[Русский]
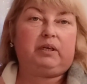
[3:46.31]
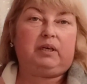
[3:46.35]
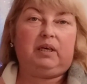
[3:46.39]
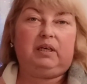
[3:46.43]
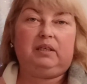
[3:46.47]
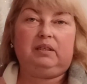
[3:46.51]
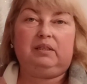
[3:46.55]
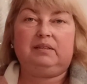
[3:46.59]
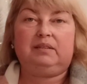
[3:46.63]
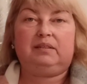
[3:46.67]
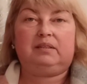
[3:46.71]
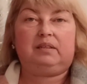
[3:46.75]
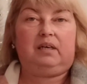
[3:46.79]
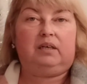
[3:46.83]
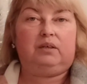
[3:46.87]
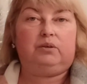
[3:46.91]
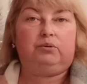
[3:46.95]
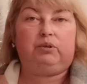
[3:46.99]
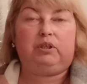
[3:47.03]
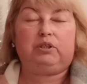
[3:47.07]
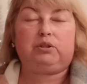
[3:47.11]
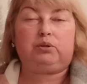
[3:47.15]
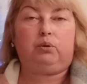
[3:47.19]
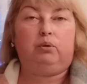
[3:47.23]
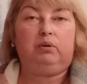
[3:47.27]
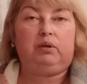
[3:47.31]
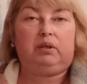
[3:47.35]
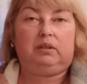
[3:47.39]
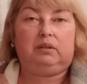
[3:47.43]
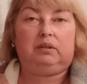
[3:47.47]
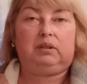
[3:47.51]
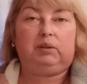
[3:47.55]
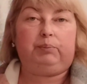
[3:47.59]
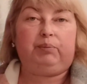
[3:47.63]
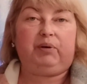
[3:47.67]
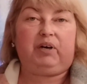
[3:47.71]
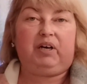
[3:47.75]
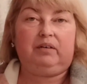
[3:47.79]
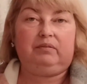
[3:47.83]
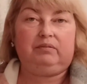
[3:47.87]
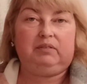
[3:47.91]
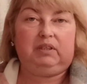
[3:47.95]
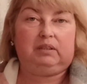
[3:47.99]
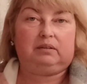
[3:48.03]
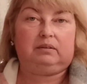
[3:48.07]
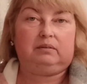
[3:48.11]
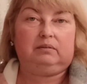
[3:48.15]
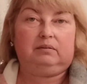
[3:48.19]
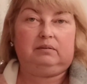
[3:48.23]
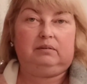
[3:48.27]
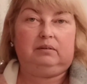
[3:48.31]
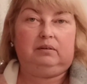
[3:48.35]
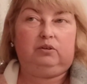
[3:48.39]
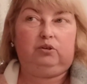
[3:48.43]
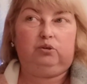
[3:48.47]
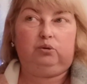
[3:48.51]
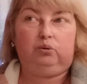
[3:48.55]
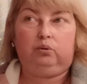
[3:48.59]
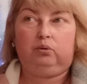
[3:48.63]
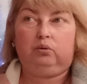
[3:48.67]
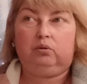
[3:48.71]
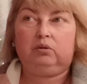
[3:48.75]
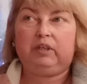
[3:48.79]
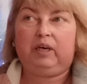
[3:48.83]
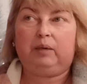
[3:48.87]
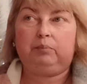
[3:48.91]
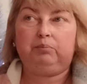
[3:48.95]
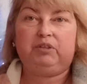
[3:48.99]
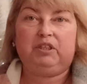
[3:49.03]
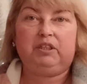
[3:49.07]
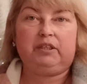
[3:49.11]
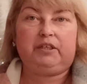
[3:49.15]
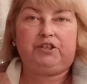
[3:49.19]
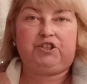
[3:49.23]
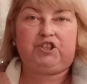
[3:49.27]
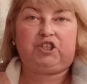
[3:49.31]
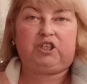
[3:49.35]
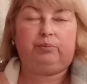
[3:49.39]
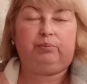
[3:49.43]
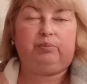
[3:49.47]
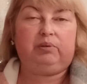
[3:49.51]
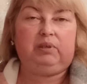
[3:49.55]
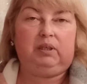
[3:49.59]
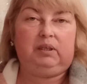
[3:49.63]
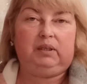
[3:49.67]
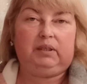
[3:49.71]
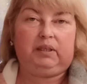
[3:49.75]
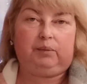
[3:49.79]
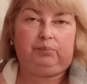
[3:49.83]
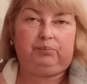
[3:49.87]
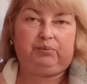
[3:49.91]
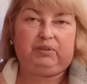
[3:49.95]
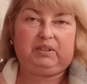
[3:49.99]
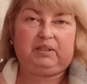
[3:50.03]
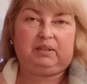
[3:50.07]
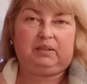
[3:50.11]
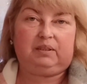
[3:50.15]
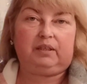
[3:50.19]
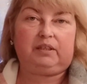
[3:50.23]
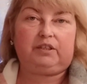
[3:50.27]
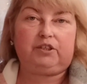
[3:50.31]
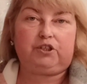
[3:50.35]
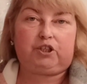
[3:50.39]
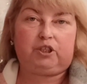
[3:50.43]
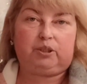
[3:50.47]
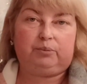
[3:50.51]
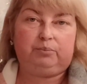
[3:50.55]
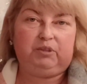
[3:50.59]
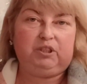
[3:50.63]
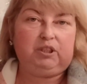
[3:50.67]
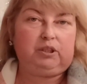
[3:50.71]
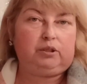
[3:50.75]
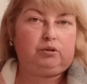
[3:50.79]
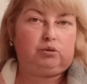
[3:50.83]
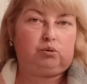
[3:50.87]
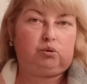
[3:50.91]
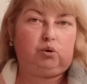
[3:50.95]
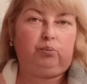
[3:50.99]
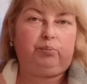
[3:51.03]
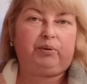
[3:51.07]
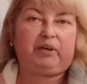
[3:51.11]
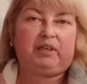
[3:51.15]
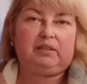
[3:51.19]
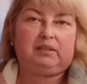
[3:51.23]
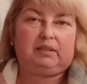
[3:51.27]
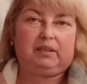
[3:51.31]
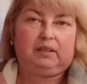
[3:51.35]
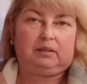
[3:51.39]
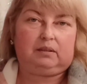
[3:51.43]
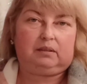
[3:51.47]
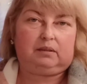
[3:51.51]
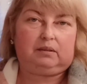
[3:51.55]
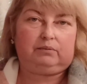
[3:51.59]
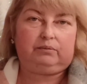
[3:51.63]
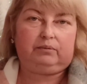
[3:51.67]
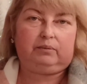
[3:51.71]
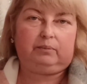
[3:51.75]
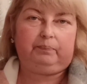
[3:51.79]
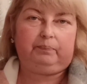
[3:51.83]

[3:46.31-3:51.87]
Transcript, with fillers: Я не знаю, насколько это правда, но на бирочке было написано «Кашемир 100%».